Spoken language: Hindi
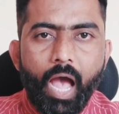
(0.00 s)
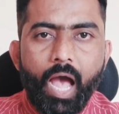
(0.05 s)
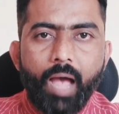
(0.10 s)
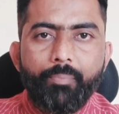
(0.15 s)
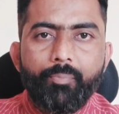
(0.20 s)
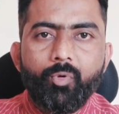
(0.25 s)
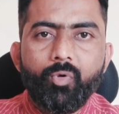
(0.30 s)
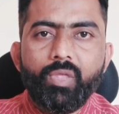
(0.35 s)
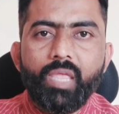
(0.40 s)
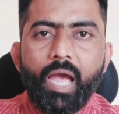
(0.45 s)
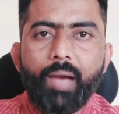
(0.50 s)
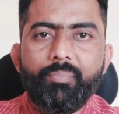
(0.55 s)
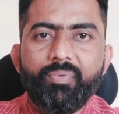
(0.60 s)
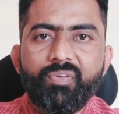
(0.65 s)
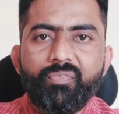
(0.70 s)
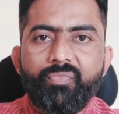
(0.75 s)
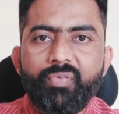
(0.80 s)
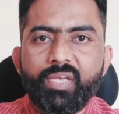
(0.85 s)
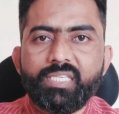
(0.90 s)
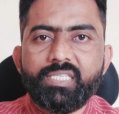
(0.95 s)
आपको यहाँ
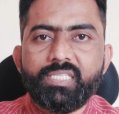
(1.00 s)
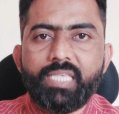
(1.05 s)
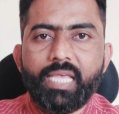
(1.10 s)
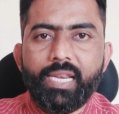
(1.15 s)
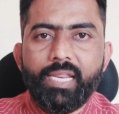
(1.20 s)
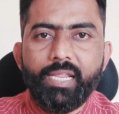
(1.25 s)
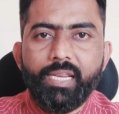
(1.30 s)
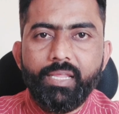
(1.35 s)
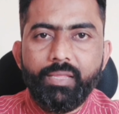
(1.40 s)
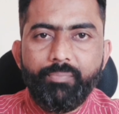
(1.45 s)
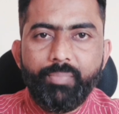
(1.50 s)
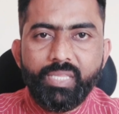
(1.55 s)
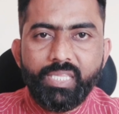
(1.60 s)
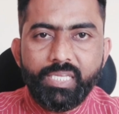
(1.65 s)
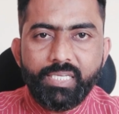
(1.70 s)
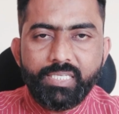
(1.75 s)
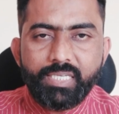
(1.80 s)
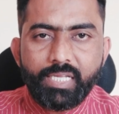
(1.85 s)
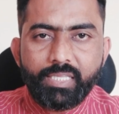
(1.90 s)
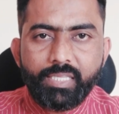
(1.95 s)
पर फिक्स सैलरी भी
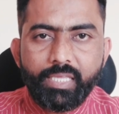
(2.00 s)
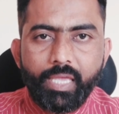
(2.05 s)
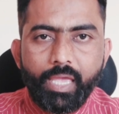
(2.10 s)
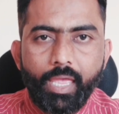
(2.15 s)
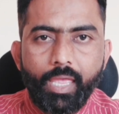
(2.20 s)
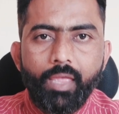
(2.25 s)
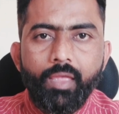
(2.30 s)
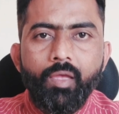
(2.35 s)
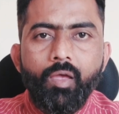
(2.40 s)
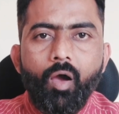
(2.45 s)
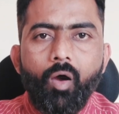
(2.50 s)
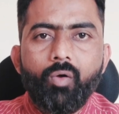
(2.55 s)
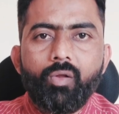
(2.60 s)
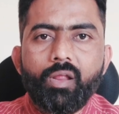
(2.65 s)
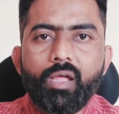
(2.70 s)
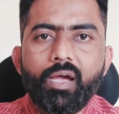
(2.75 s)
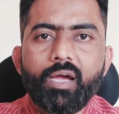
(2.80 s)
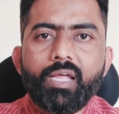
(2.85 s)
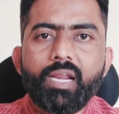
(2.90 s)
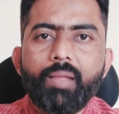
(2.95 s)
दी जाती है और
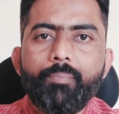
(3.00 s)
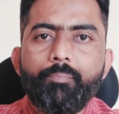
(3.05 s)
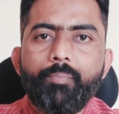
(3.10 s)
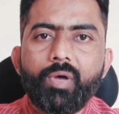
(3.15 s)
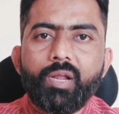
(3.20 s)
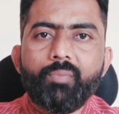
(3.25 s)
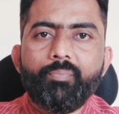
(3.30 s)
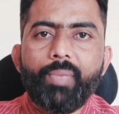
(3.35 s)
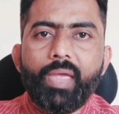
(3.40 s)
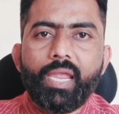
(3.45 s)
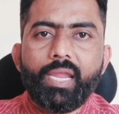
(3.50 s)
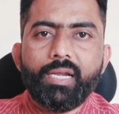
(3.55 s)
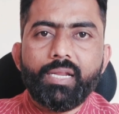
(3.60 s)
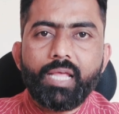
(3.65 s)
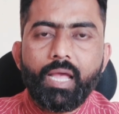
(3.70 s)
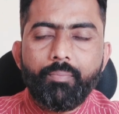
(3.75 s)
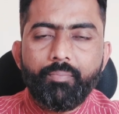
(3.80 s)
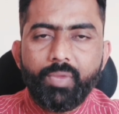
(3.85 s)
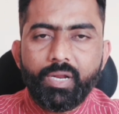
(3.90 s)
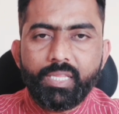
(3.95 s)
अगर आप पर पैकेट
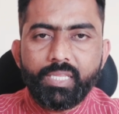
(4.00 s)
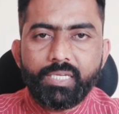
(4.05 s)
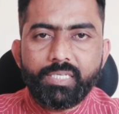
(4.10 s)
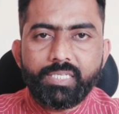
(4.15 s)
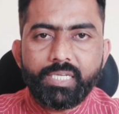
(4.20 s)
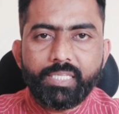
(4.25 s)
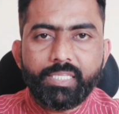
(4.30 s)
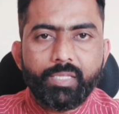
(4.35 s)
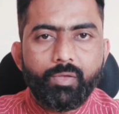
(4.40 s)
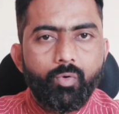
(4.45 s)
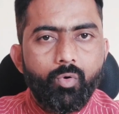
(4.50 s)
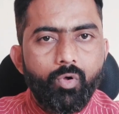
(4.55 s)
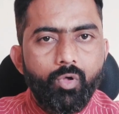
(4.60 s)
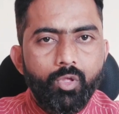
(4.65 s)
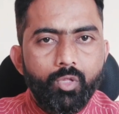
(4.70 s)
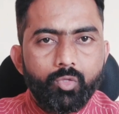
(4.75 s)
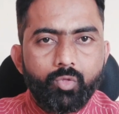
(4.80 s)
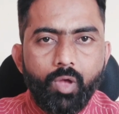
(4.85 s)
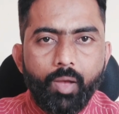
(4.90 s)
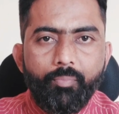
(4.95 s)
काम करना चाहते हो
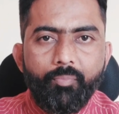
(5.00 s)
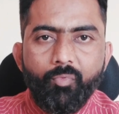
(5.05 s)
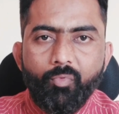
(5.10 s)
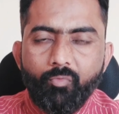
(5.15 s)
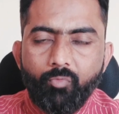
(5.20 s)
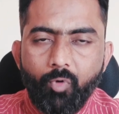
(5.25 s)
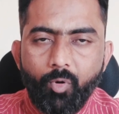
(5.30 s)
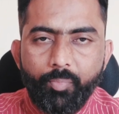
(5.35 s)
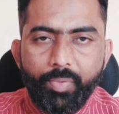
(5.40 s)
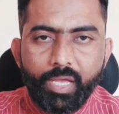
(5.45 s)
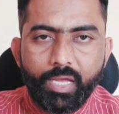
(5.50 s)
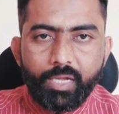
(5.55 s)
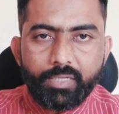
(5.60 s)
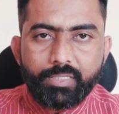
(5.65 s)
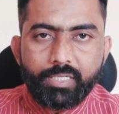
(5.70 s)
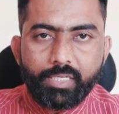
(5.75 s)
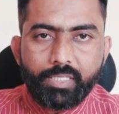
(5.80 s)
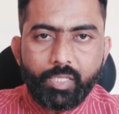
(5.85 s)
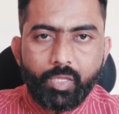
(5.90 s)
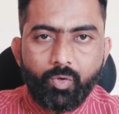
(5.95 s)
तो आप वो भी कर
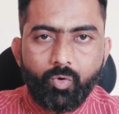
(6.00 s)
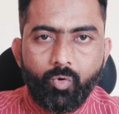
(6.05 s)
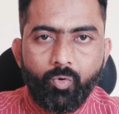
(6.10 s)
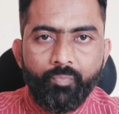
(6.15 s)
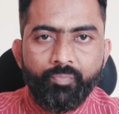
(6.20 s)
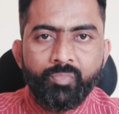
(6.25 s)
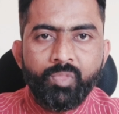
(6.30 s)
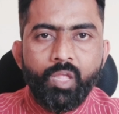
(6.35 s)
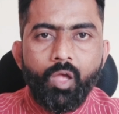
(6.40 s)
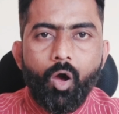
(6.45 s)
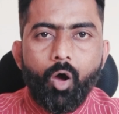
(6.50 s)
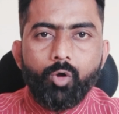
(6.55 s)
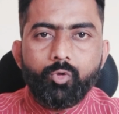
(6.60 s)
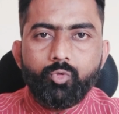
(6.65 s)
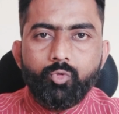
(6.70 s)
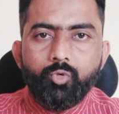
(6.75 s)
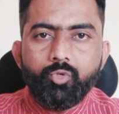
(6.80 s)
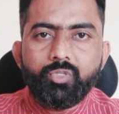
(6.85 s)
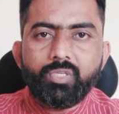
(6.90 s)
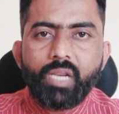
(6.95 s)
सकते हो
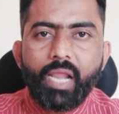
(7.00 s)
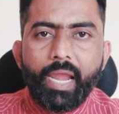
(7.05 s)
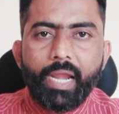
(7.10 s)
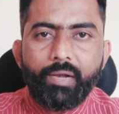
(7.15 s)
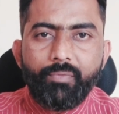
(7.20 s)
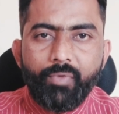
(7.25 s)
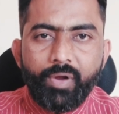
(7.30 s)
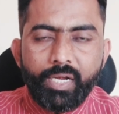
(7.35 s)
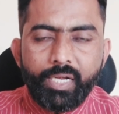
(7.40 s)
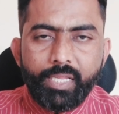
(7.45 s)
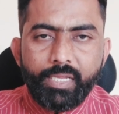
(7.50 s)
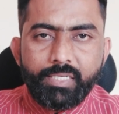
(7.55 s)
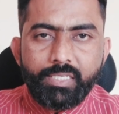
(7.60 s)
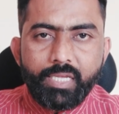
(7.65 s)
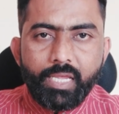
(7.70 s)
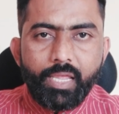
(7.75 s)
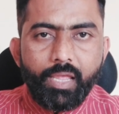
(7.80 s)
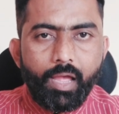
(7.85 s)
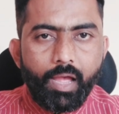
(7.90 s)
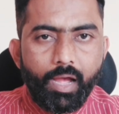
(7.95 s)
और दूसरा
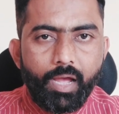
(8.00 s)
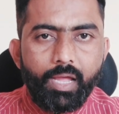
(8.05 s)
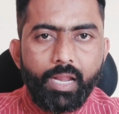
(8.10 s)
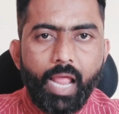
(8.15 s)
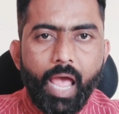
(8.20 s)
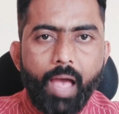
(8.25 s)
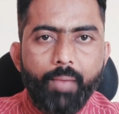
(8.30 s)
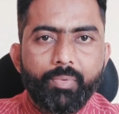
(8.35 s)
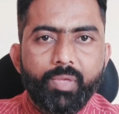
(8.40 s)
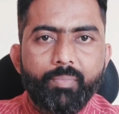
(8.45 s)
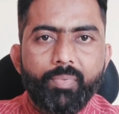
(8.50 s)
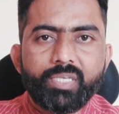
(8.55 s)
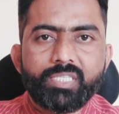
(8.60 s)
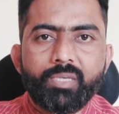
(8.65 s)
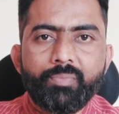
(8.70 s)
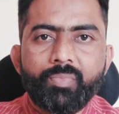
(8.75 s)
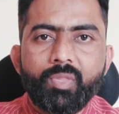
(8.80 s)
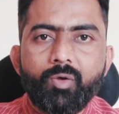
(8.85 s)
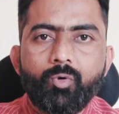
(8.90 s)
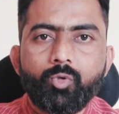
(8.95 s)
एडवांटेज है अगर आपके
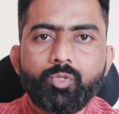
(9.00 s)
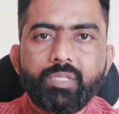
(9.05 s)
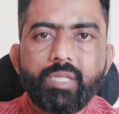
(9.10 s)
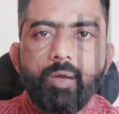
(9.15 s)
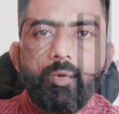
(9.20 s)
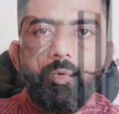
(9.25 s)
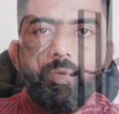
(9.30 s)
पास अपना खुद का